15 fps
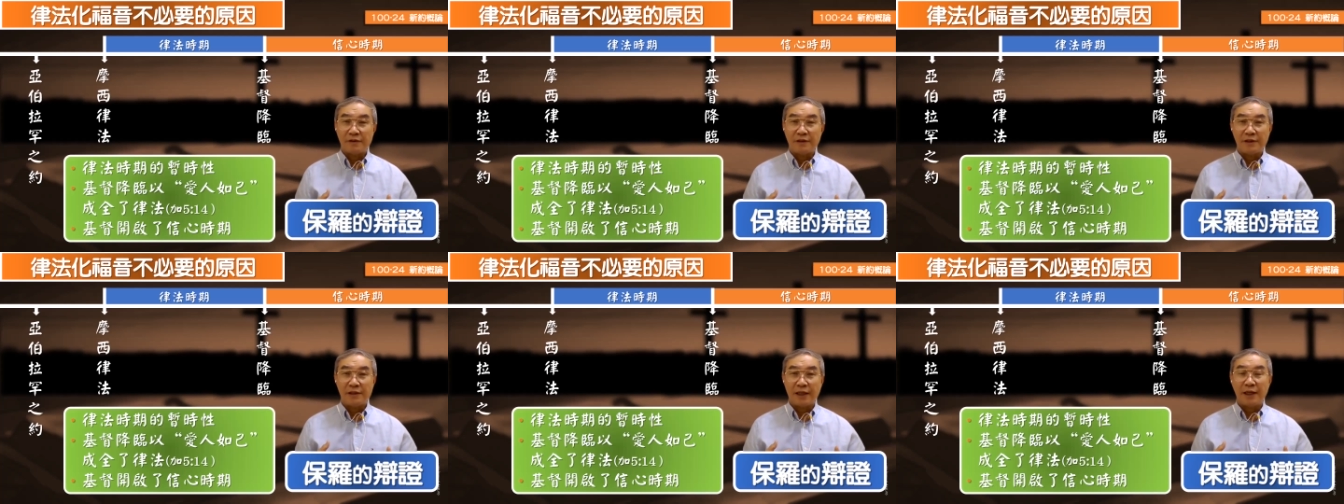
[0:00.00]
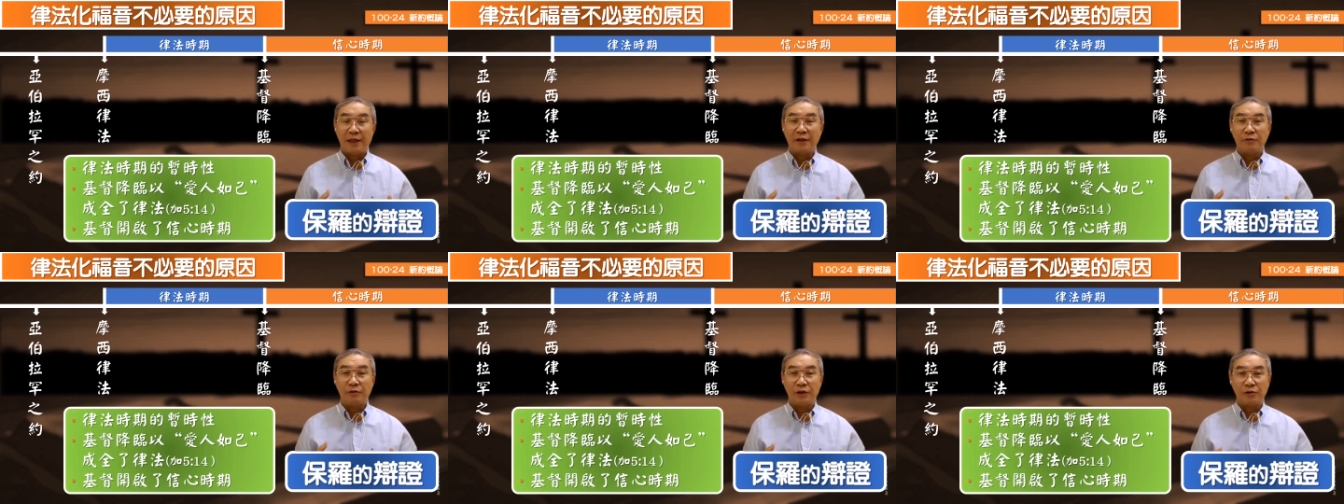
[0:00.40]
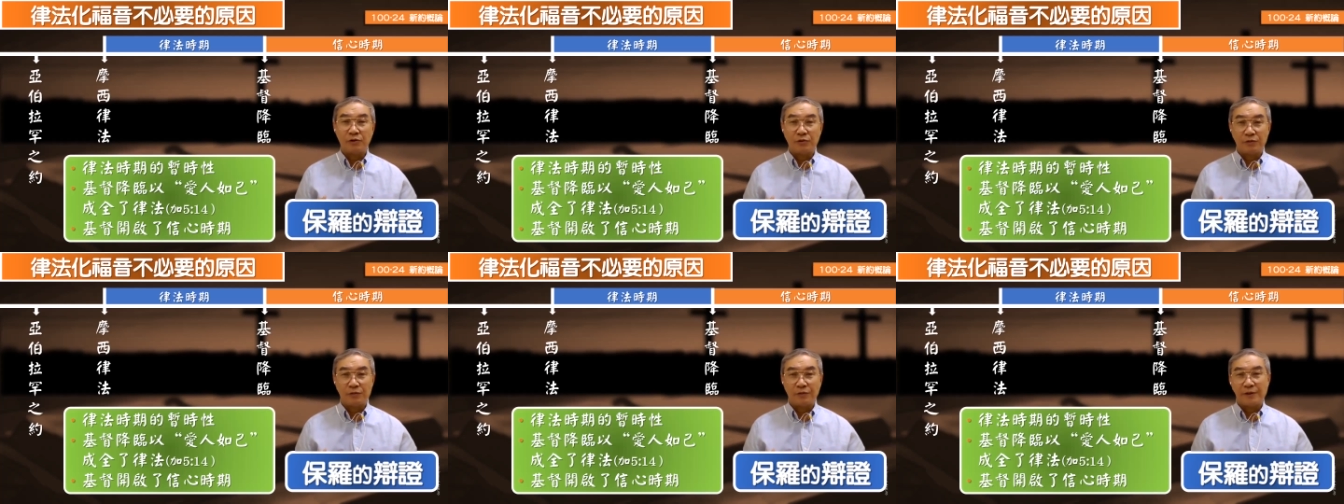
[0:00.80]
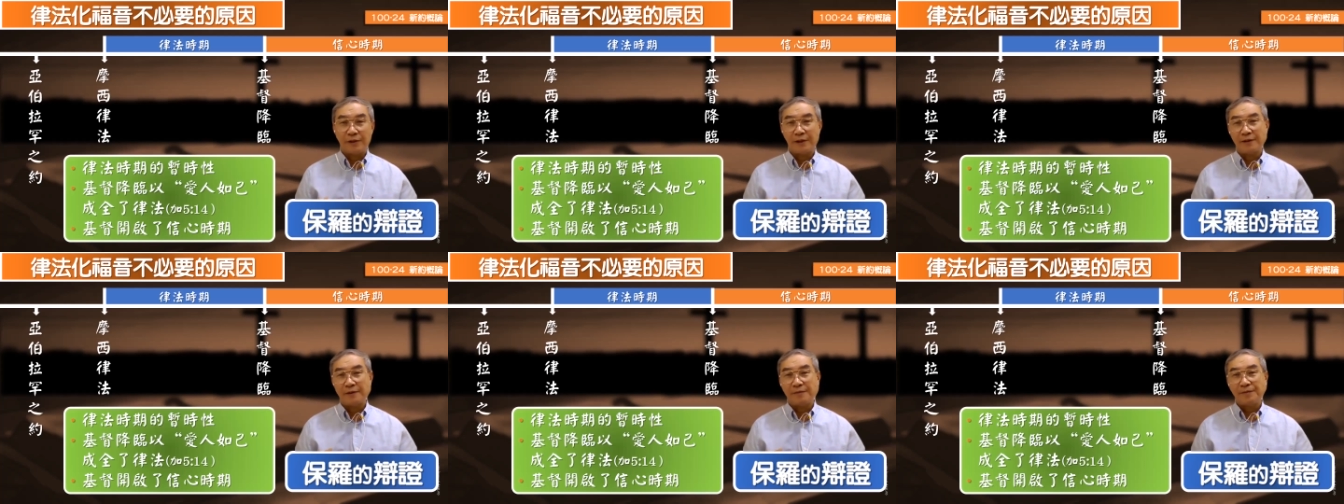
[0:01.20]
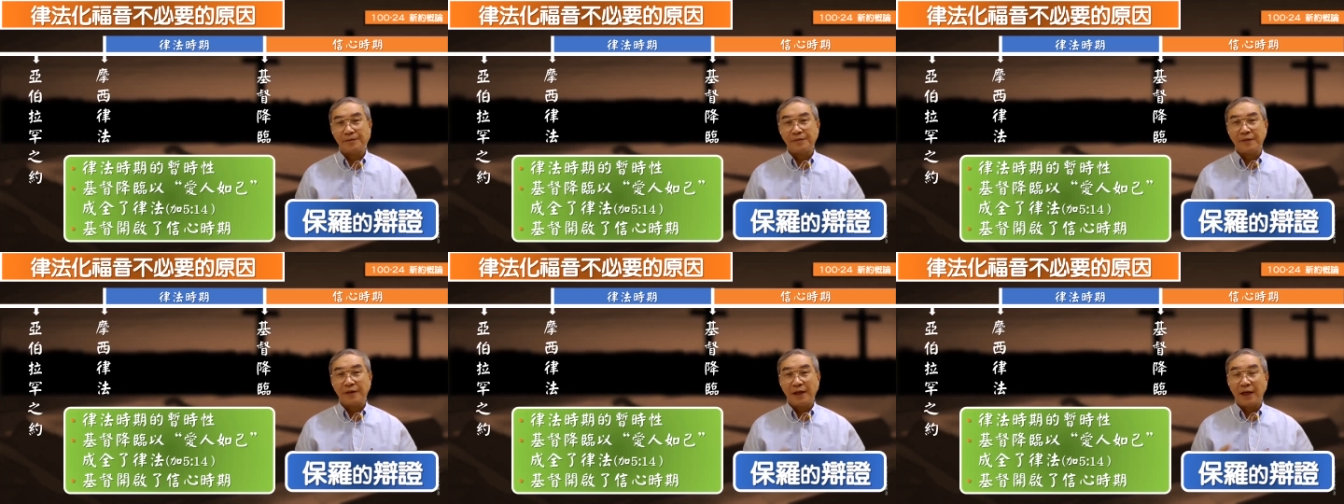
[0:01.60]
以爱为主啊，
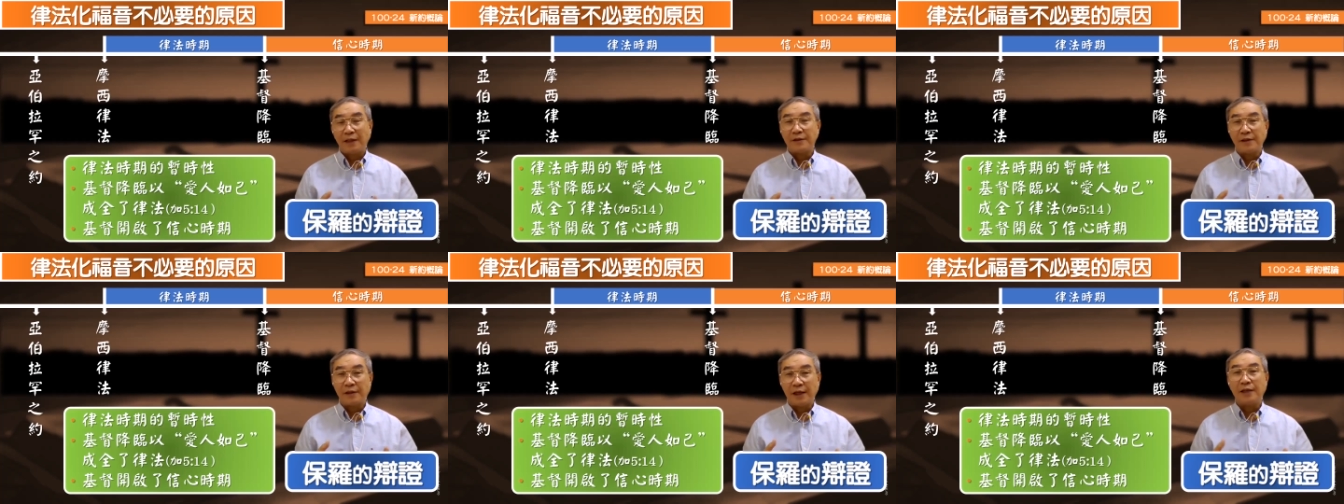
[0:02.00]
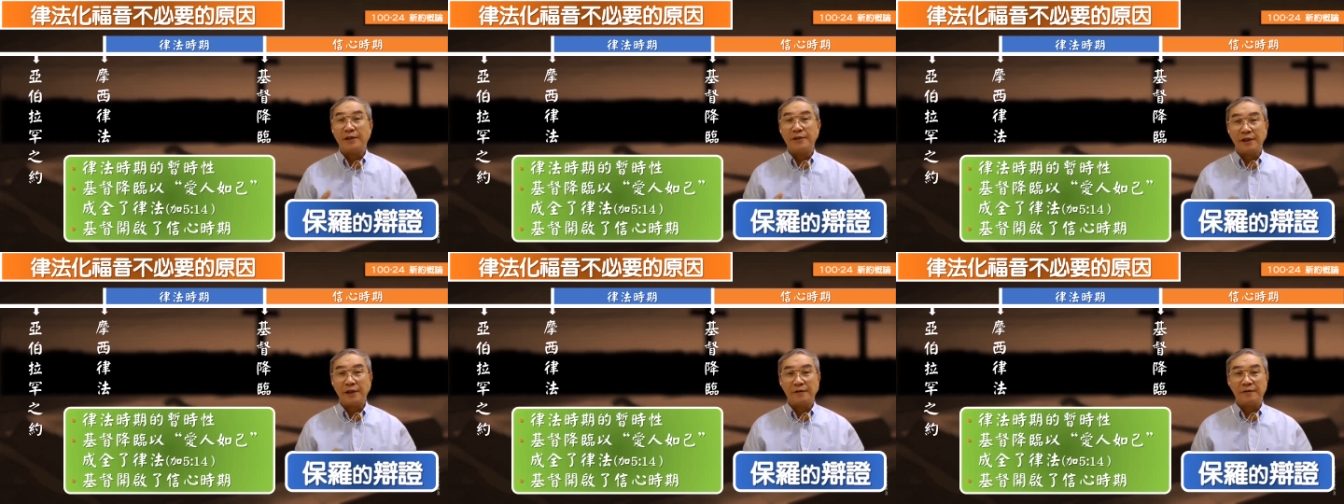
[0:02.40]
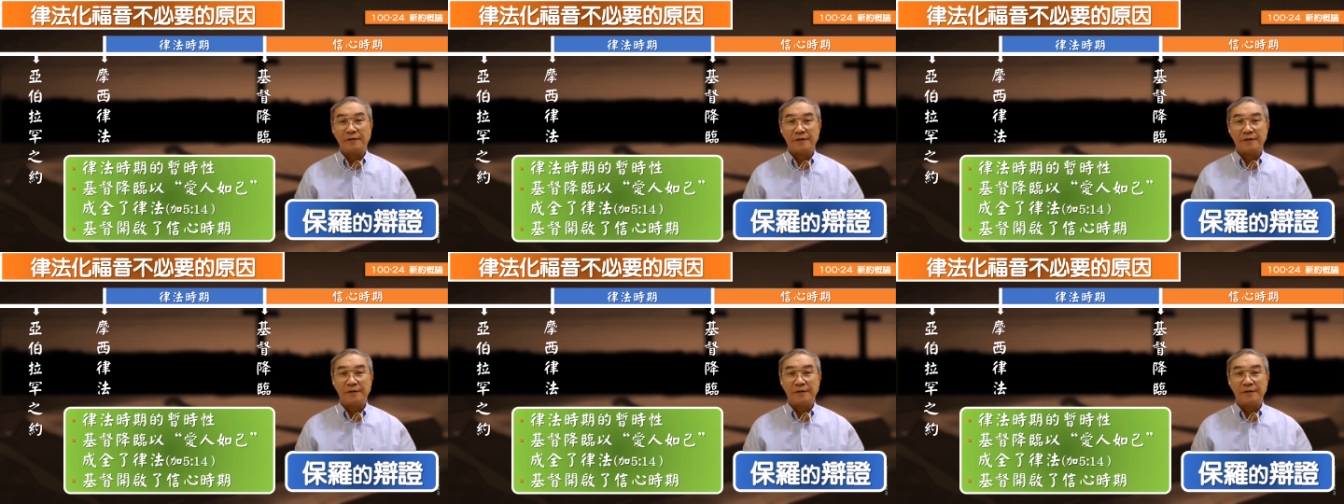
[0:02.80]
爱神爱人，